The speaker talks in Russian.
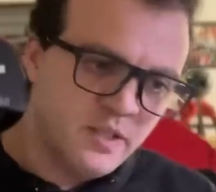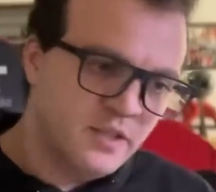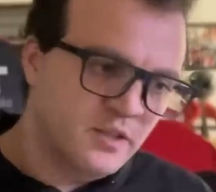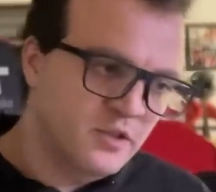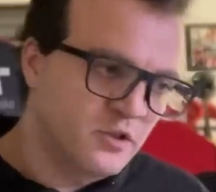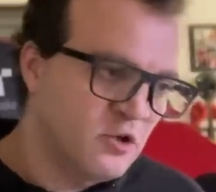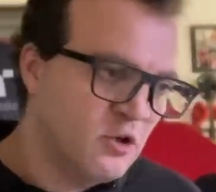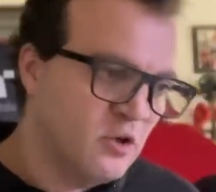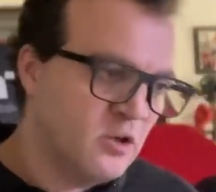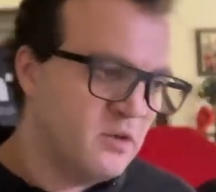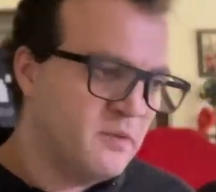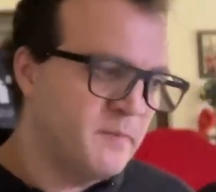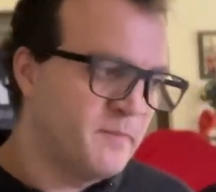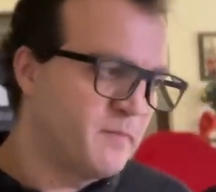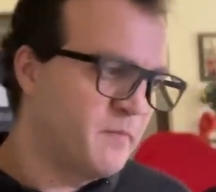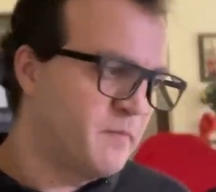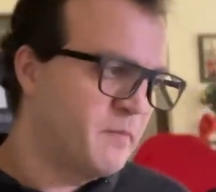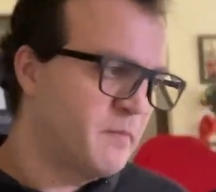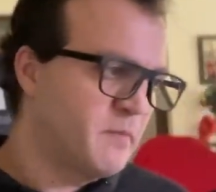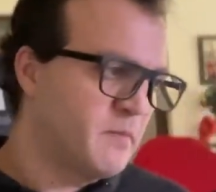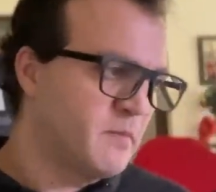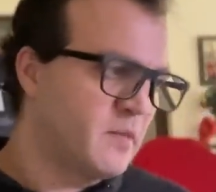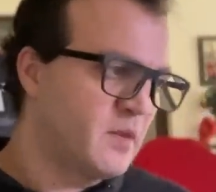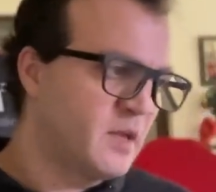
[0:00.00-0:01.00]
Но
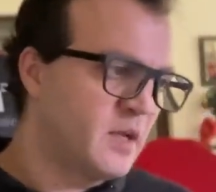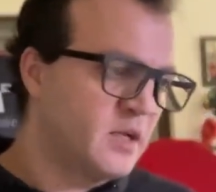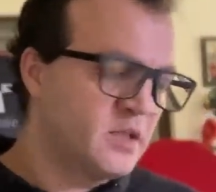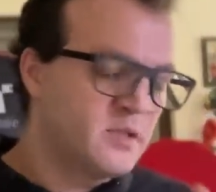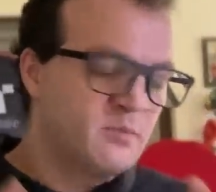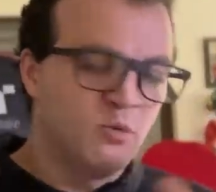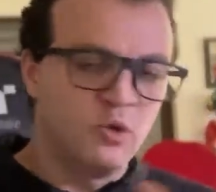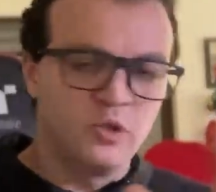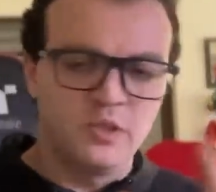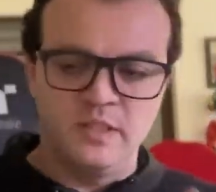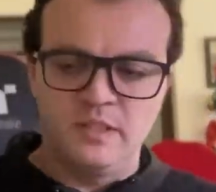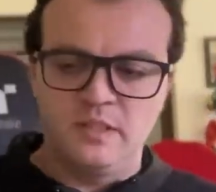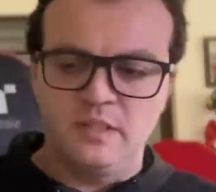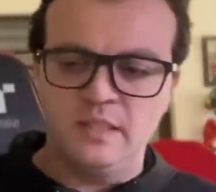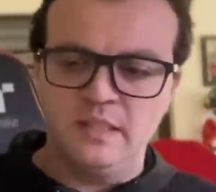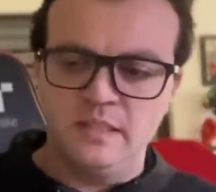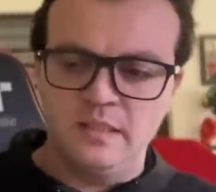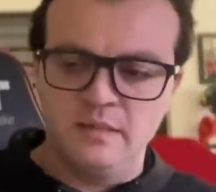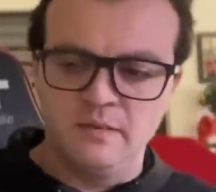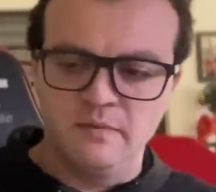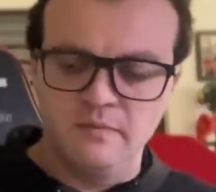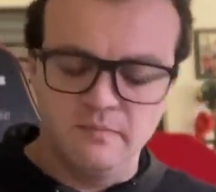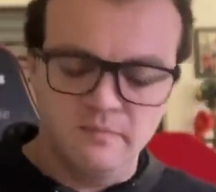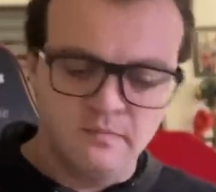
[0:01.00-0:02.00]

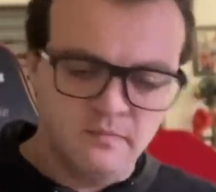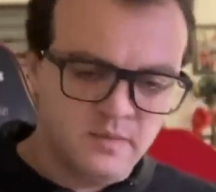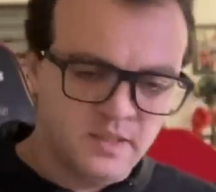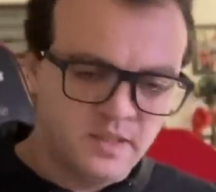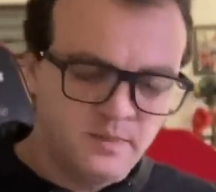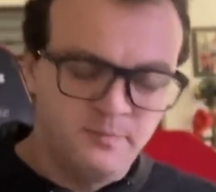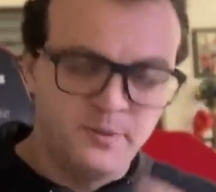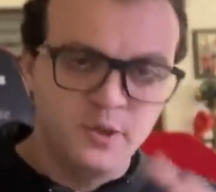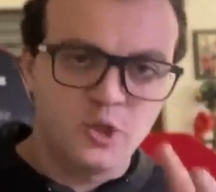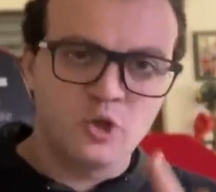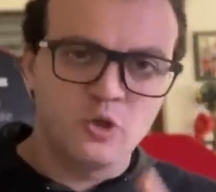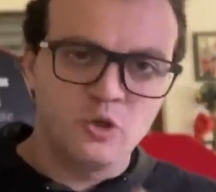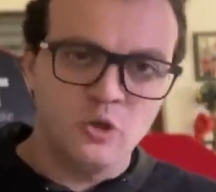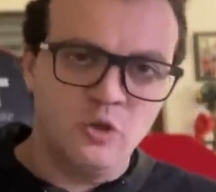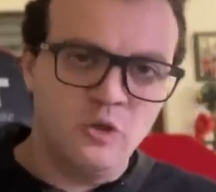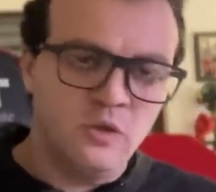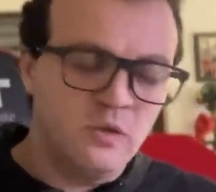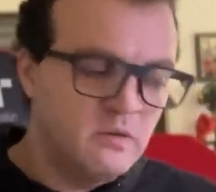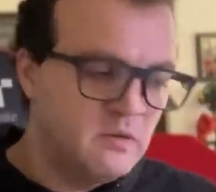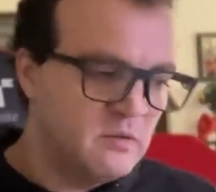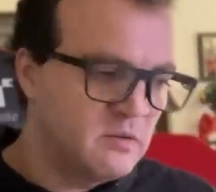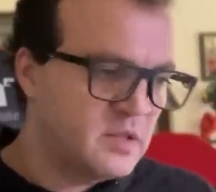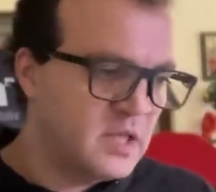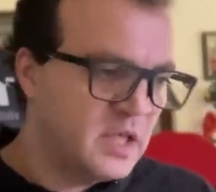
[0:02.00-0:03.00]
смотрится
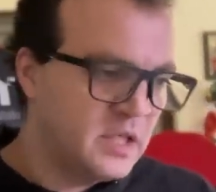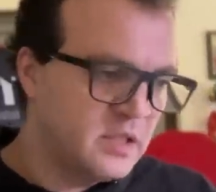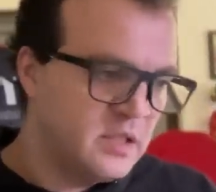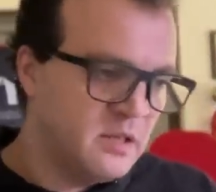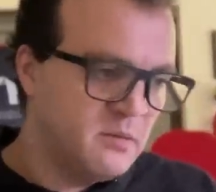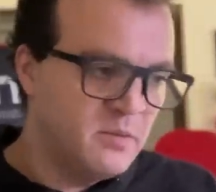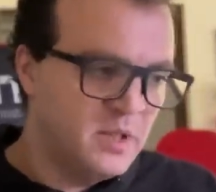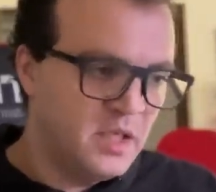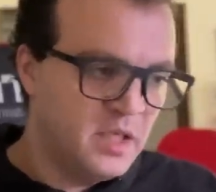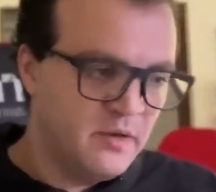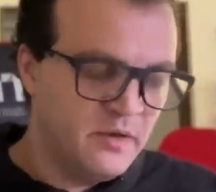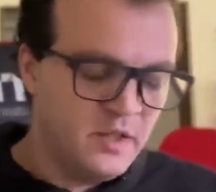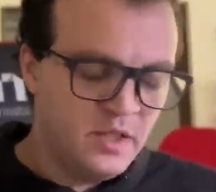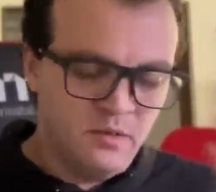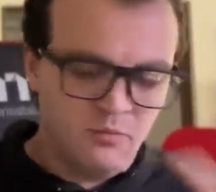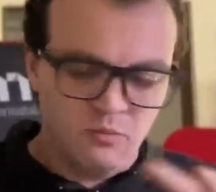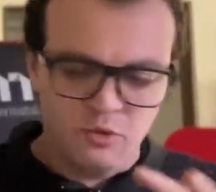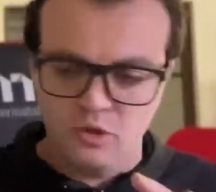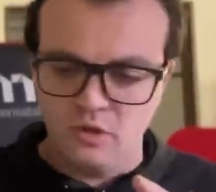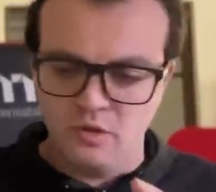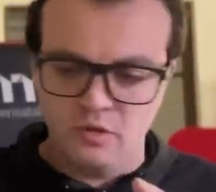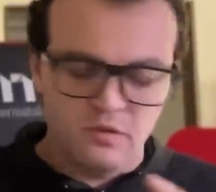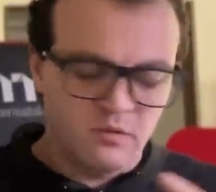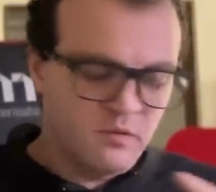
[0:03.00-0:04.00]
смешно, когда мы говорим,
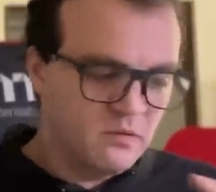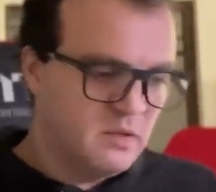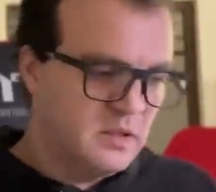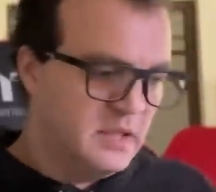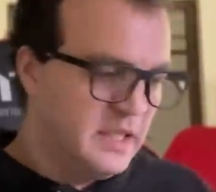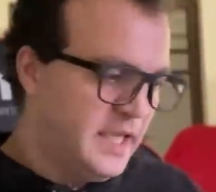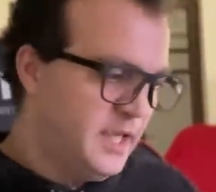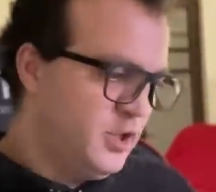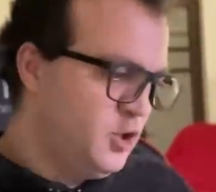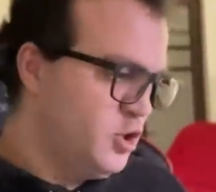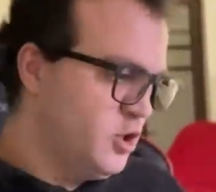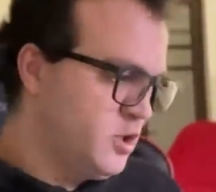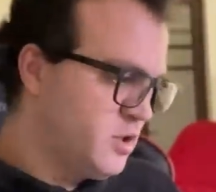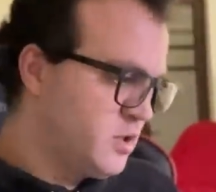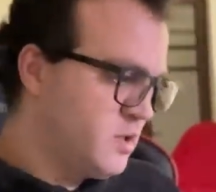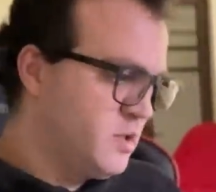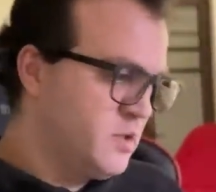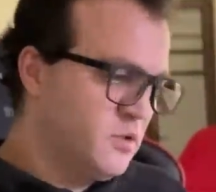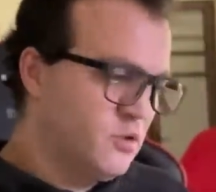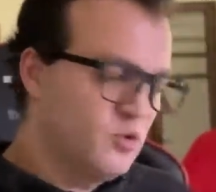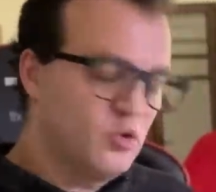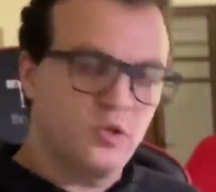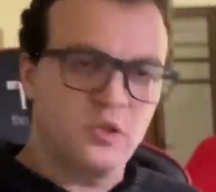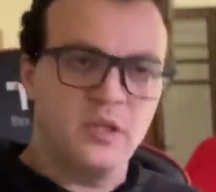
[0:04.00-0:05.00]
что Ledger
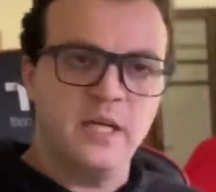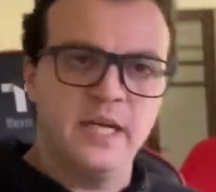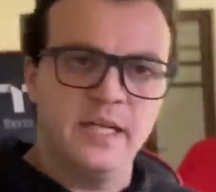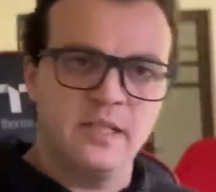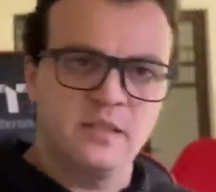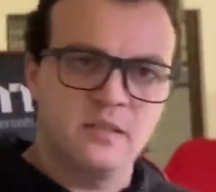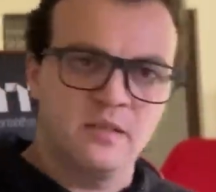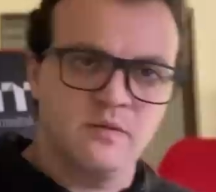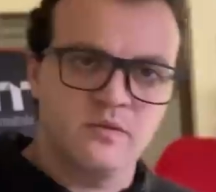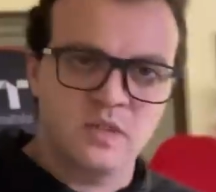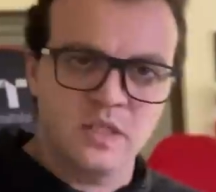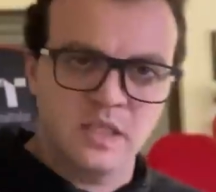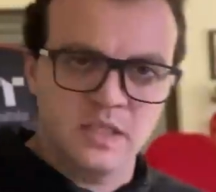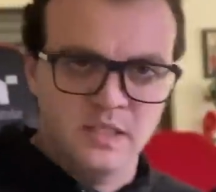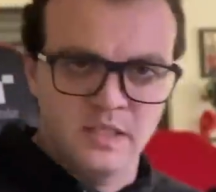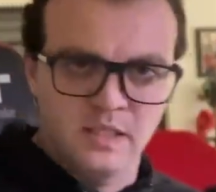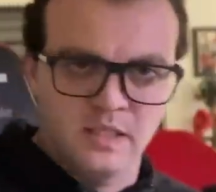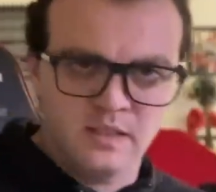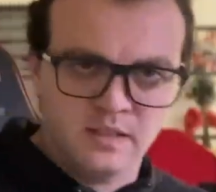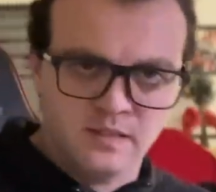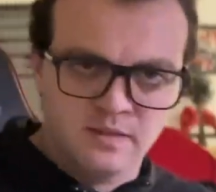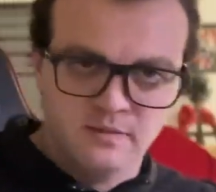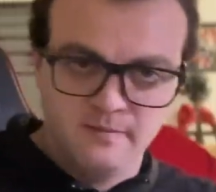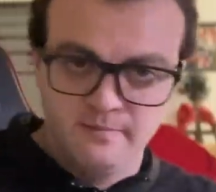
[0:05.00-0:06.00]
нуждается в
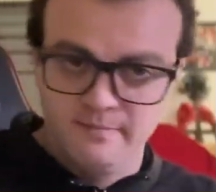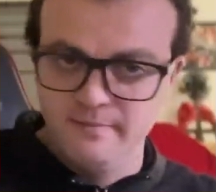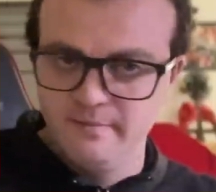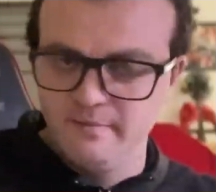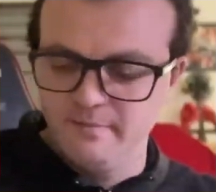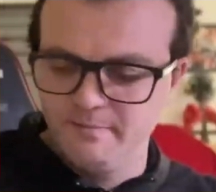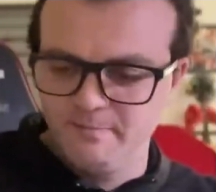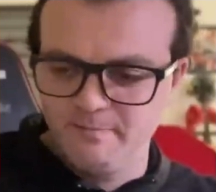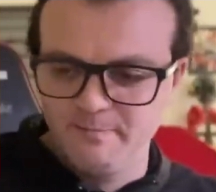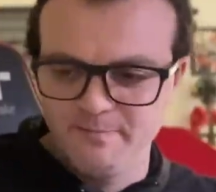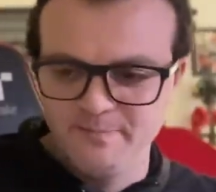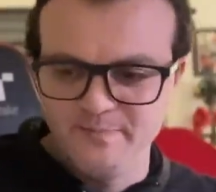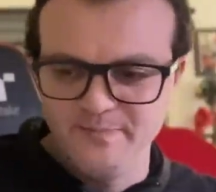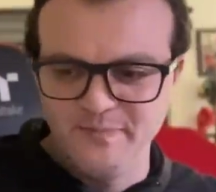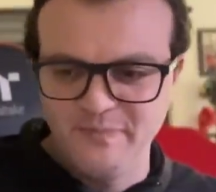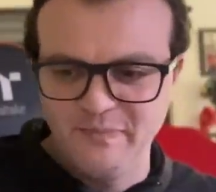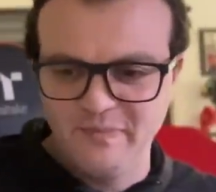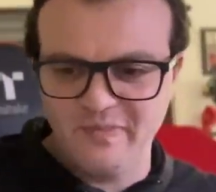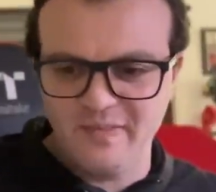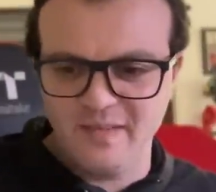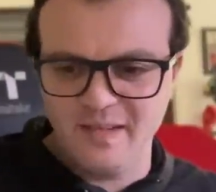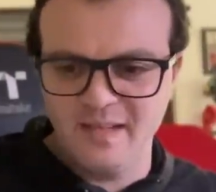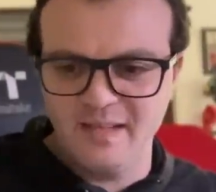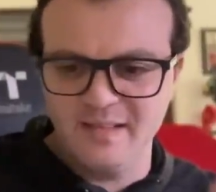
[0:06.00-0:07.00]
таких
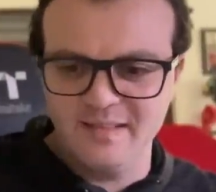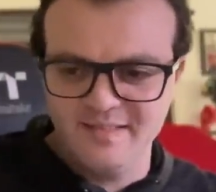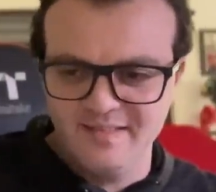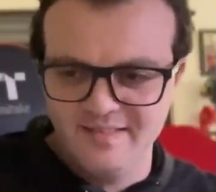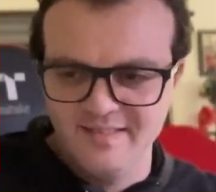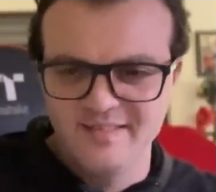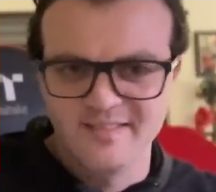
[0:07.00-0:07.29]
а,